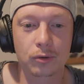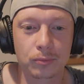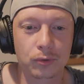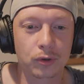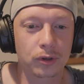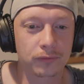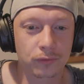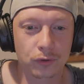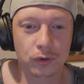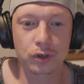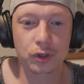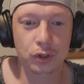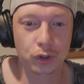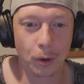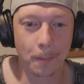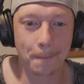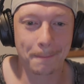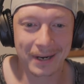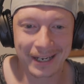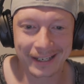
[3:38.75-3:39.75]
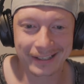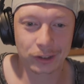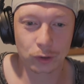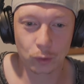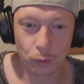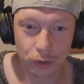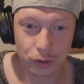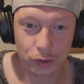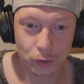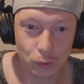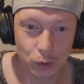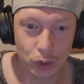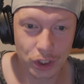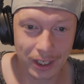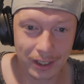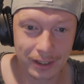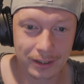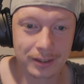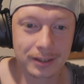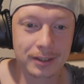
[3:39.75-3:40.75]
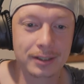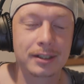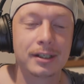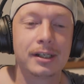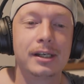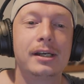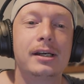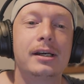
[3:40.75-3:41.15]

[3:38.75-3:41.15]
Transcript: um dort wirklich komplett durchzustarten